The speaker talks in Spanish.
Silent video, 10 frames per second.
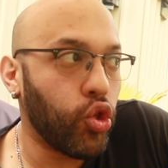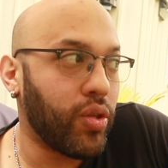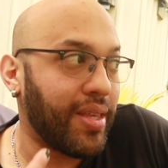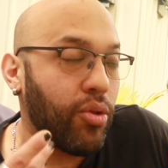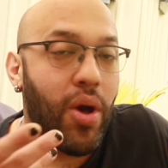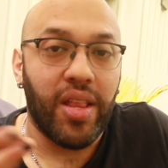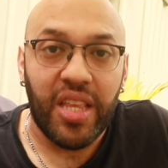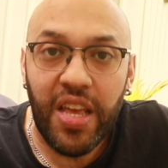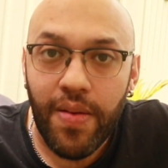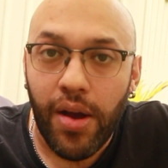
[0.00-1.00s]
se nos
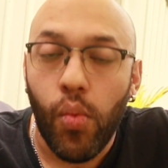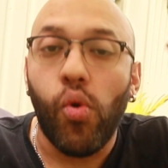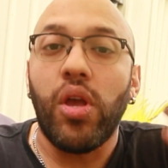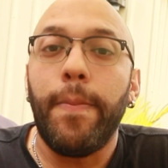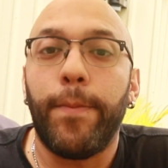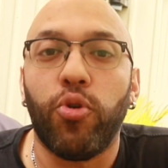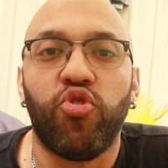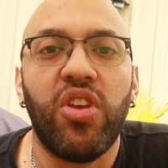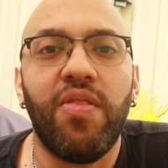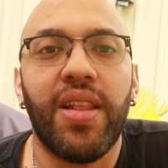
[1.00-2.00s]
activa como un
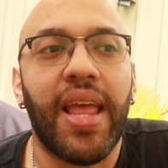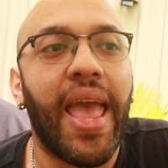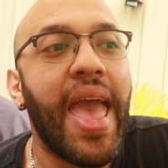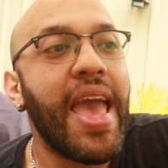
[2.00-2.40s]
imposible